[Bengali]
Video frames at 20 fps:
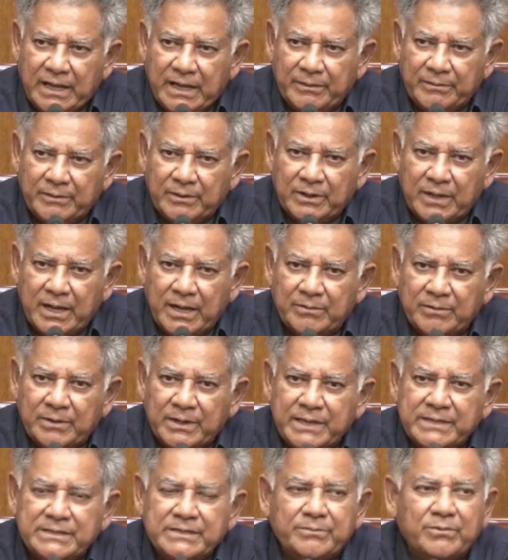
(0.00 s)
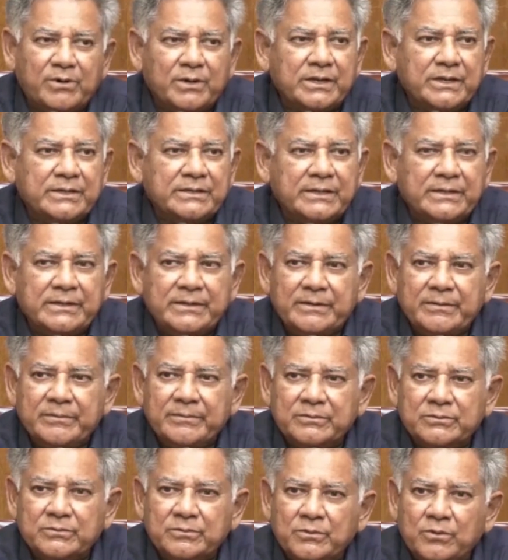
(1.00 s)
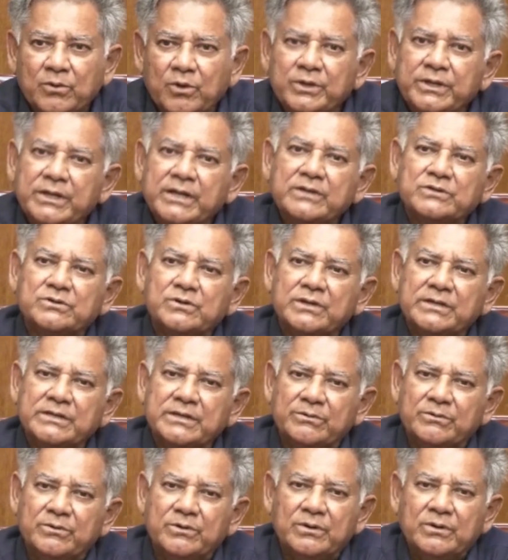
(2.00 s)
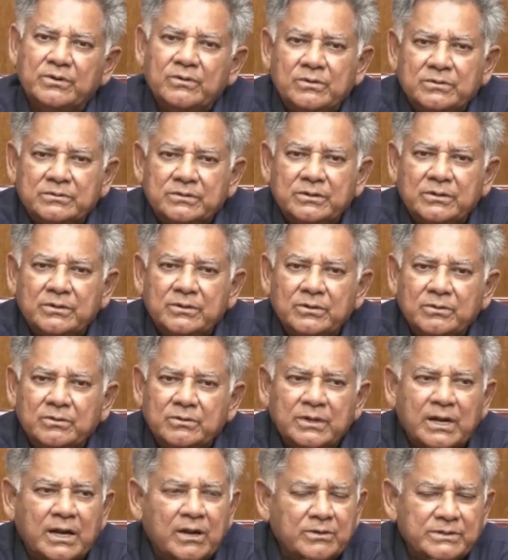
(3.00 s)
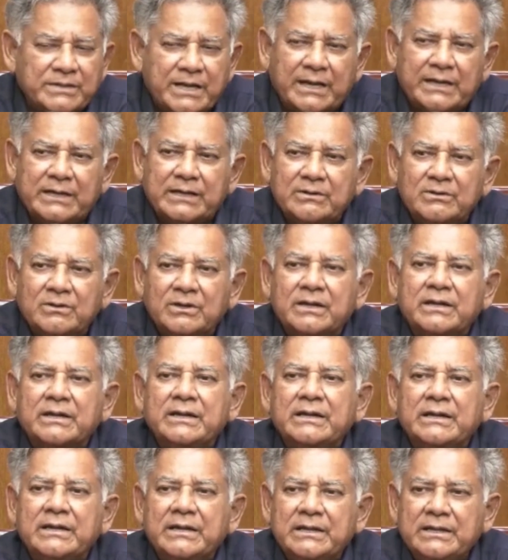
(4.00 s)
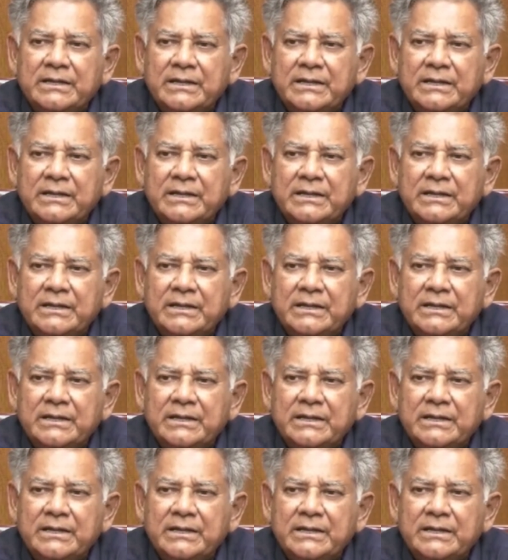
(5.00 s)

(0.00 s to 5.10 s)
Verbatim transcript: এবং এবং এই যে বলে যে ওদিকে চলে যাব তো ওনারাও জানেন ওখানে গেলে